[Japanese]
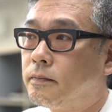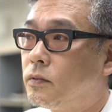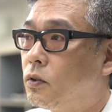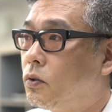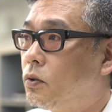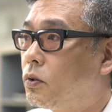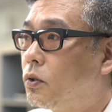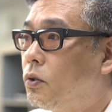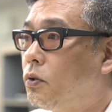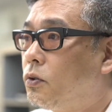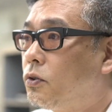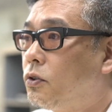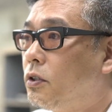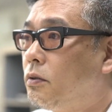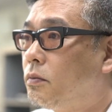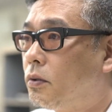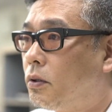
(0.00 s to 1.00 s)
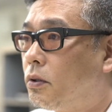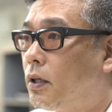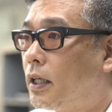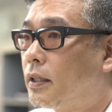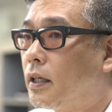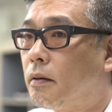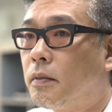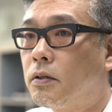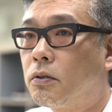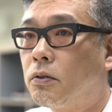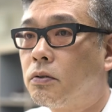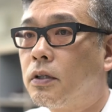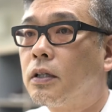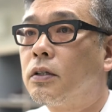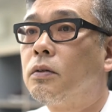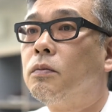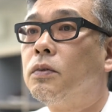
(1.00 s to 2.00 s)
どの業種にも当てはまるこ
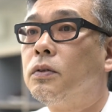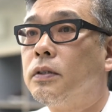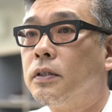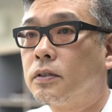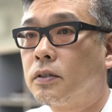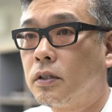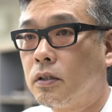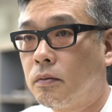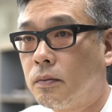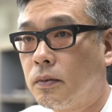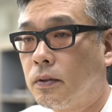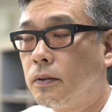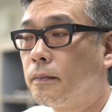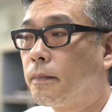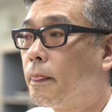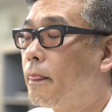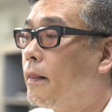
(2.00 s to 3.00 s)
とだと思うんですけども